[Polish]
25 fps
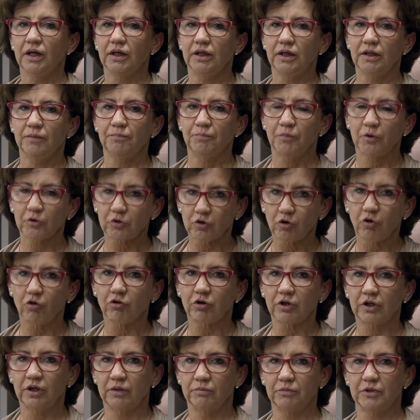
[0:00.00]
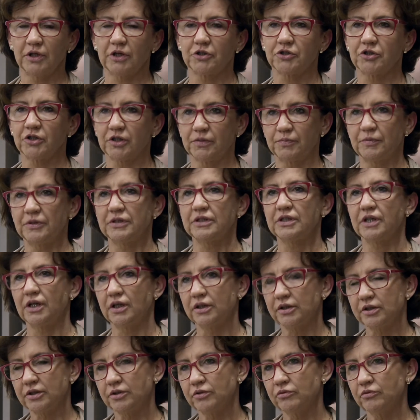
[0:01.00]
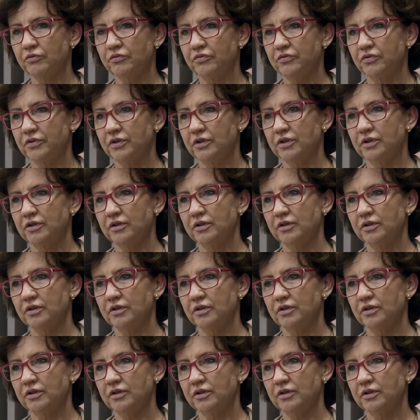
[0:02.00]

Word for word: i pod okiem naszych specjalistów